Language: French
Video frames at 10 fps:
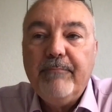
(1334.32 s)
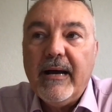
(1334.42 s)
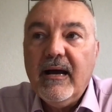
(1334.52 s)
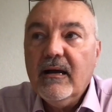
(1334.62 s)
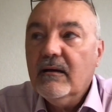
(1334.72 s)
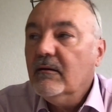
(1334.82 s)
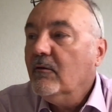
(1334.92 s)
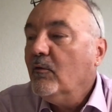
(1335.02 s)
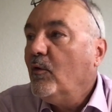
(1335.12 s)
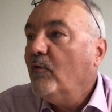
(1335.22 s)
pas,
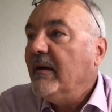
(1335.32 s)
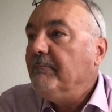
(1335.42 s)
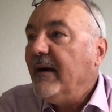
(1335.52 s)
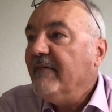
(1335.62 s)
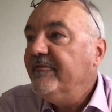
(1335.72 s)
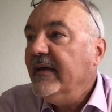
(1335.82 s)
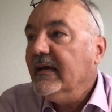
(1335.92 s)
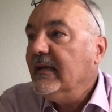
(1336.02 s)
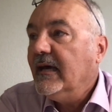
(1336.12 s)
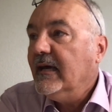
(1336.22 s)
on, va pas
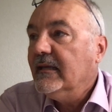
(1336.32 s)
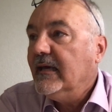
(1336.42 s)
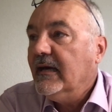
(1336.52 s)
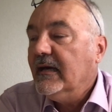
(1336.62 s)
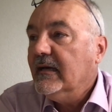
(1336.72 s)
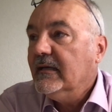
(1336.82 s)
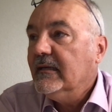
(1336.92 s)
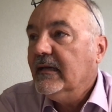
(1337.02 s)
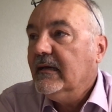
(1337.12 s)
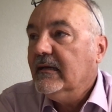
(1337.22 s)
faire la,
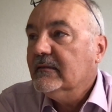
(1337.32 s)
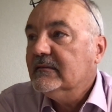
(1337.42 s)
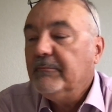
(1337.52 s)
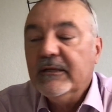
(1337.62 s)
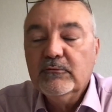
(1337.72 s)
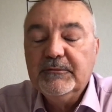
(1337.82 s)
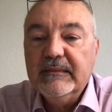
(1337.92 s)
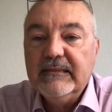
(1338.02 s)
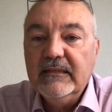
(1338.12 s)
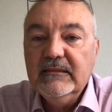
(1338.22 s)
la, c'est pas notre
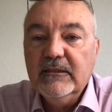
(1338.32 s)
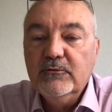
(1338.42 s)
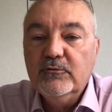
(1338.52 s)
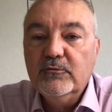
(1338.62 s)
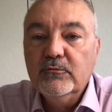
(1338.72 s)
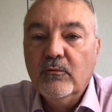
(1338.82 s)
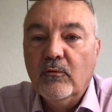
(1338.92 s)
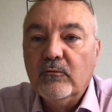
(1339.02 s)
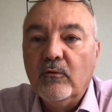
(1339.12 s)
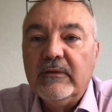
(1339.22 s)
spécialité du tout.
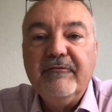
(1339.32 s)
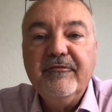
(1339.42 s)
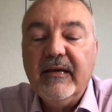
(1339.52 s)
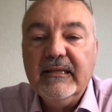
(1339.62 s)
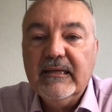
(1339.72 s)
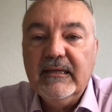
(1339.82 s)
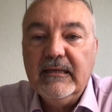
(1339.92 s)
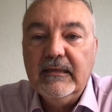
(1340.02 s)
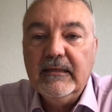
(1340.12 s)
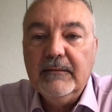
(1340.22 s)
On, a fait
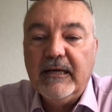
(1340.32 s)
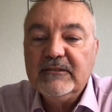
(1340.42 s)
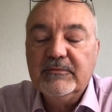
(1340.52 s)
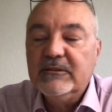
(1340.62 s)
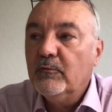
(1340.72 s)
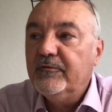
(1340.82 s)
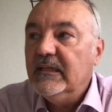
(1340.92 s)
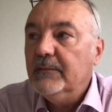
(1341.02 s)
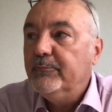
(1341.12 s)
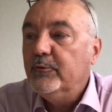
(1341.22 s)
des, par exemple si on fait
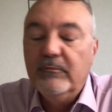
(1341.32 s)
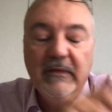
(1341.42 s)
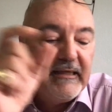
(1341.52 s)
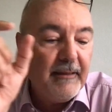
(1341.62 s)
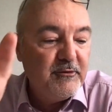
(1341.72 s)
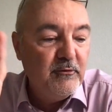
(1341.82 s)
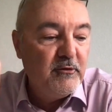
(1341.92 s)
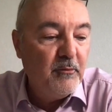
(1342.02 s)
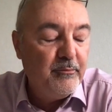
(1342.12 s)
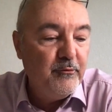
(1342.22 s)
des pubs, les capsules
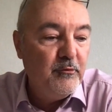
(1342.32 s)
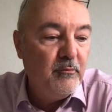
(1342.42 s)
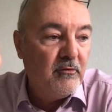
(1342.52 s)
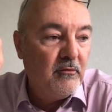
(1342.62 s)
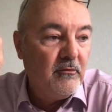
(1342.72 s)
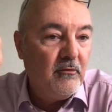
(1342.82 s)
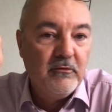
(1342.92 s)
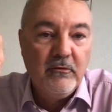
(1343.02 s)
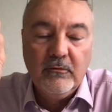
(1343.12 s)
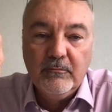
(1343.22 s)
de pubs
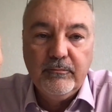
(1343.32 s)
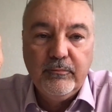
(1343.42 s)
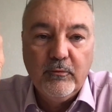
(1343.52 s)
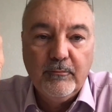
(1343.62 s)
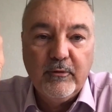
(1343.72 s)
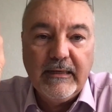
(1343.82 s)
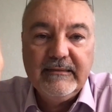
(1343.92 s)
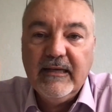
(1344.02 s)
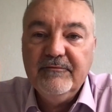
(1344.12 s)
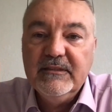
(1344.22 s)
pour, la
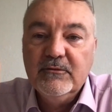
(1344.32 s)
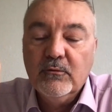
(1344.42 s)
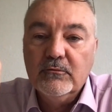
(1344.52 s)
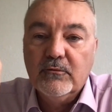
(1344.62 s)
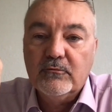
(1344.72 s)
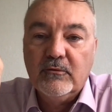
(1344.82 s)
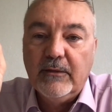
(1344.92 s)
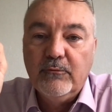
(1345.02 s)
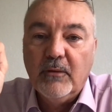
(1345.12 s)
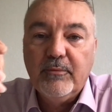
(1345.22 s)
télévision, donc on
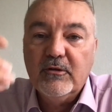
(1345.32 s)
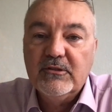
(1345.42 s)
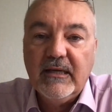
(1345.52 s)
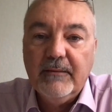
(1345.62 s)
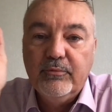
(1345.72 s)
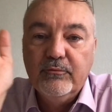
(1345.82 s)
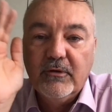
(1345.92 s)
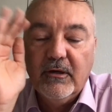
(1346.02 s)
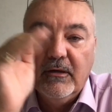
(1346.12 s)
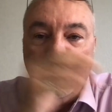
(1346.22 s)
a eu un projet
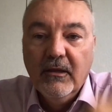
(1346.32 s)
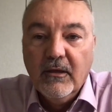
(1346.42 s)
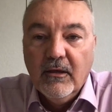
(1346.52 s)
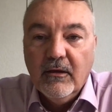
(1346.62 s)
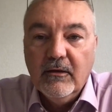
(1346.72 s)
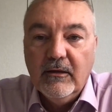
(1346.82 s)
pour euh,